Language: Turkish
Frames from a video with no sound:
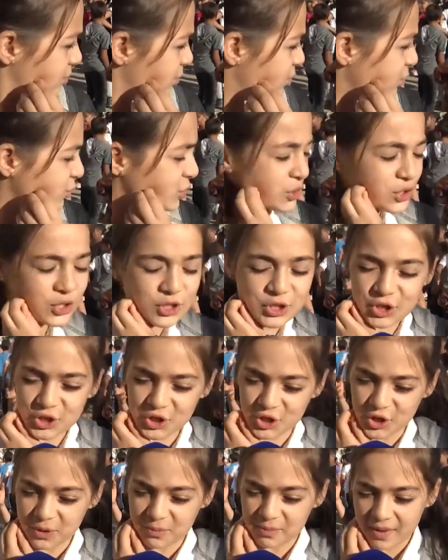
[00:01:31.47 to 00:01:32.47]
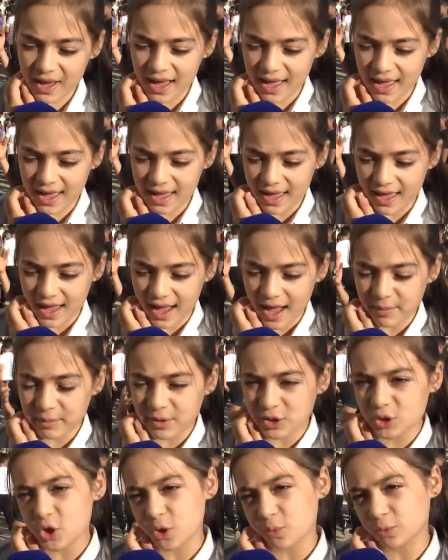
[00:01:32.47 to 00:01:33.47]
Evet, Mutluyum ee, ama
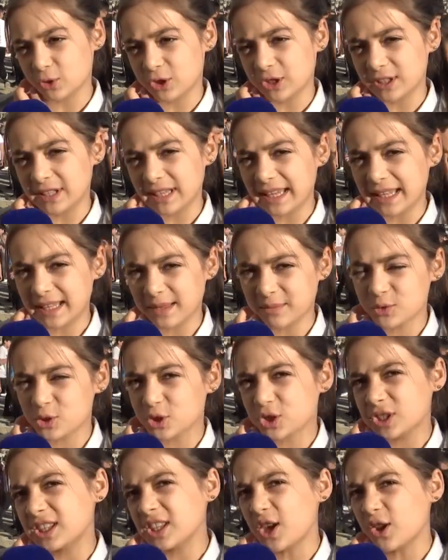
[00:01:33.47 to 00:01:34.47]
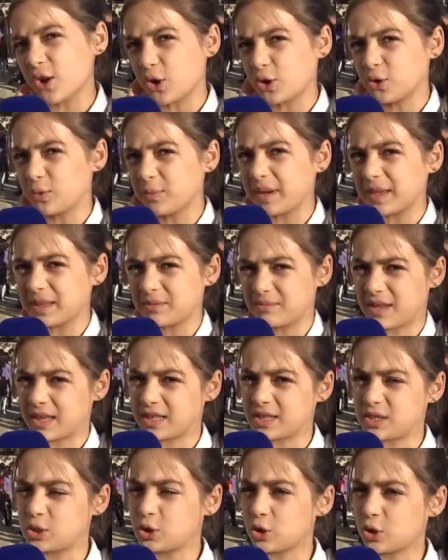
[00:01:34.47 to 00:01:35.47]
çok mutlu değilim çünkü diğer okuluma
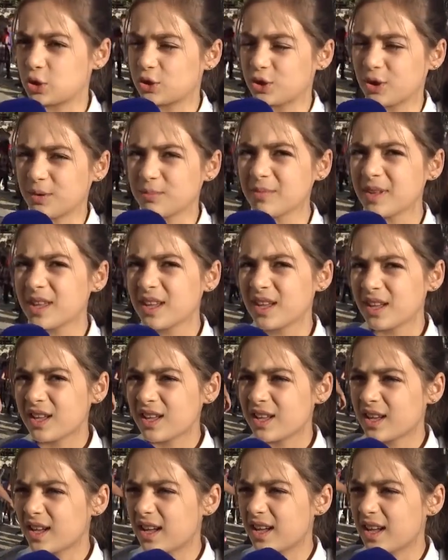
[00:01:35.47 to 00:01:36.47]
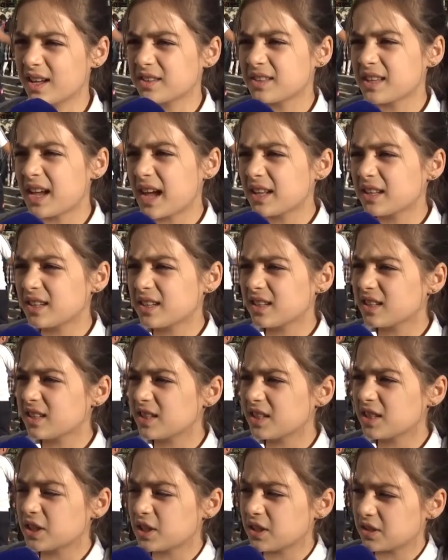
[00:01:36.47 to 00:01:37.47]
gitmek istiyordum. Ee, yani
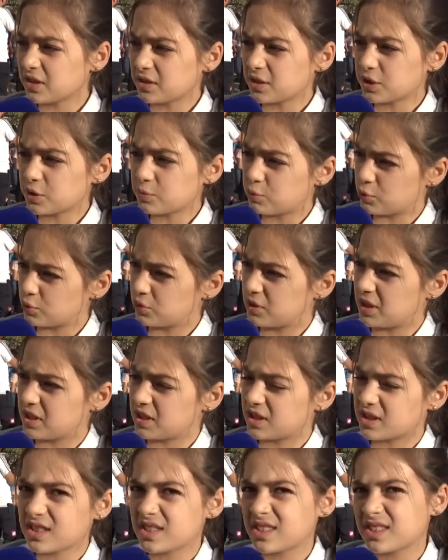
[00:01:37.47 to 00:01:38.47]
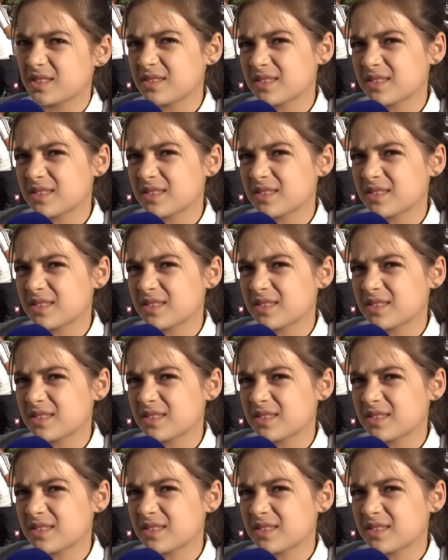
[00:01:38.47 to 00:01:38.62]
iki yıldır buradayız.